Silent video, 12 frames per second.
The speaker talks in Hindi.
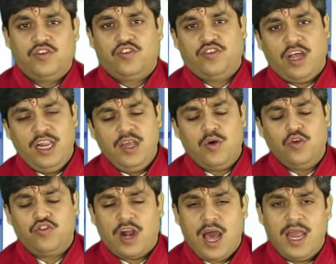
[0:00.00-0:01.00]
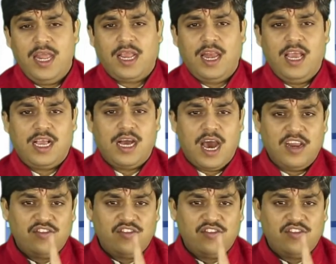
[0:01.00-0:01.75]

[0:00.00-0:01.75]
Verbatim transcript: शनि को चढ़ाने के लिए घर